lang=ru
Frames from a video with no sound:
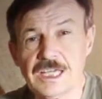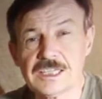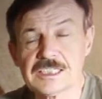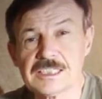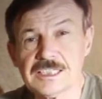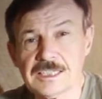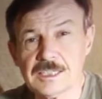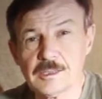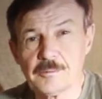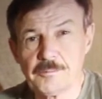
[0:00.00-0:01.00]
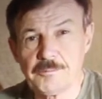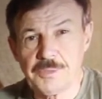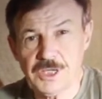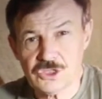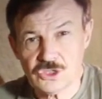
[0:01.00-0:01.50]
с
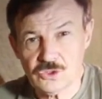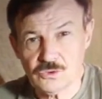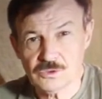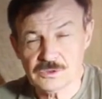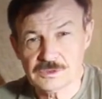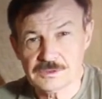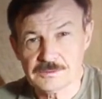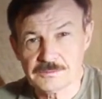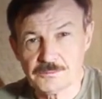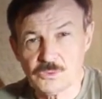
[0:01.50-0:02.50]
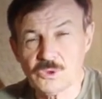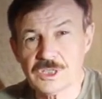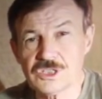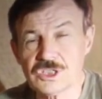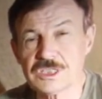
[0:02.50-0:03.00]
печью –
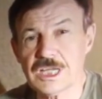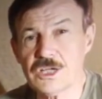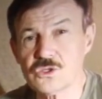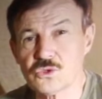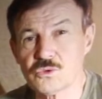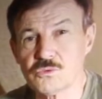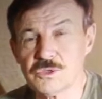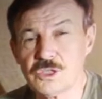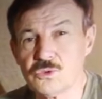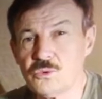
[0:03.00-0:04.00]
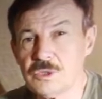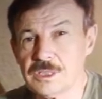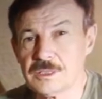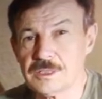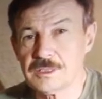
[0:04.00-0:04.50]
Многие считают, что на
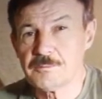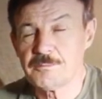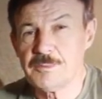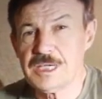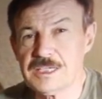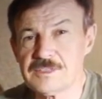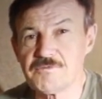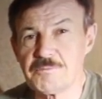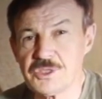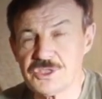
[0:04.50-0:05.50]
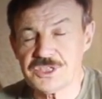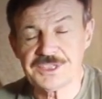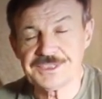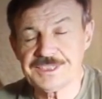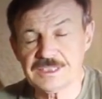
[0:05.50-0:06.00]
юге мылись в
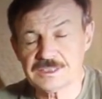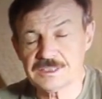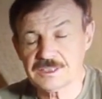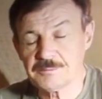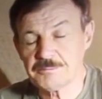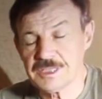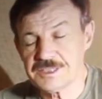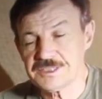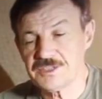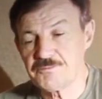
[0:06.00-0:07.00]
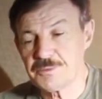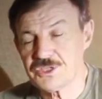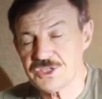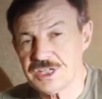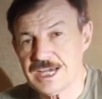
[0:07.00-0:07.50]
печи. Нет, мылись не в
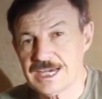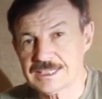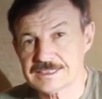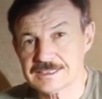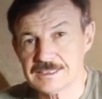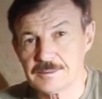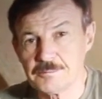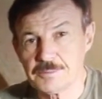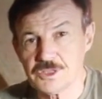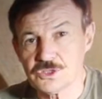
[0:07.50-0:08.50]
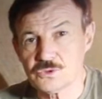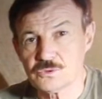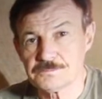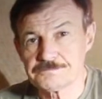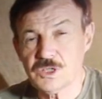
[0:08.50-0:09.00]
печи, а с
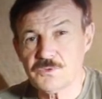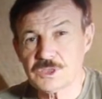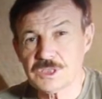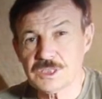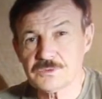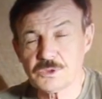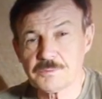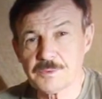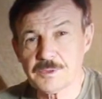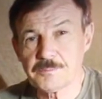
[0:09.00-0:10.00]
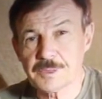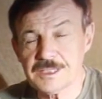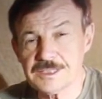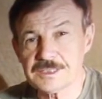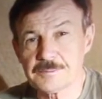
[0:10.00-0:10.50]
печью. И вот этот вот э,
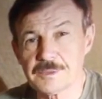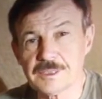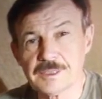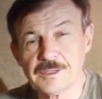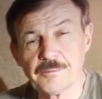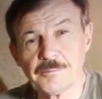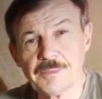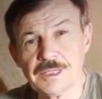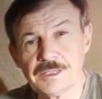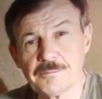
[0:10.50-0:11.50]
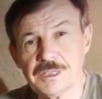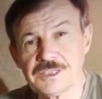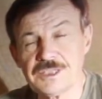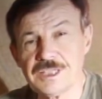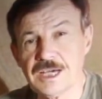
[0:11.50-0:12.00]
принцип мы,
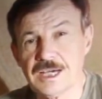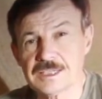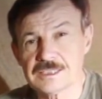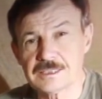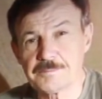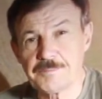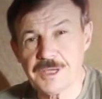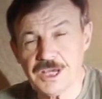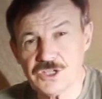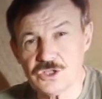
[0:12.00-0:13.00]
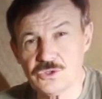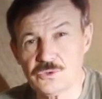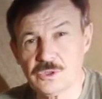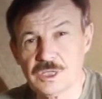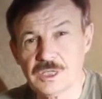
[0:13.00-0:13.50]
мытья с
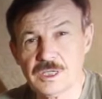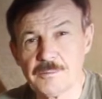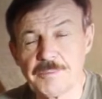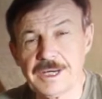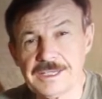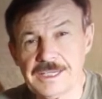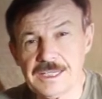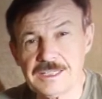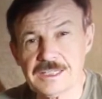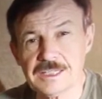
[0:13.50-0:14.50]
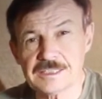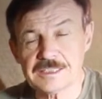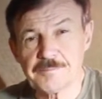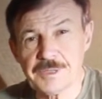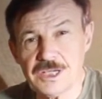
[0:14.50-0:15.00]
печью, парения
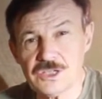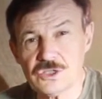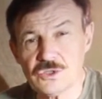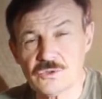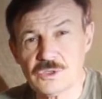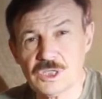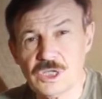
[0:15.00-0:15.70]
с печью,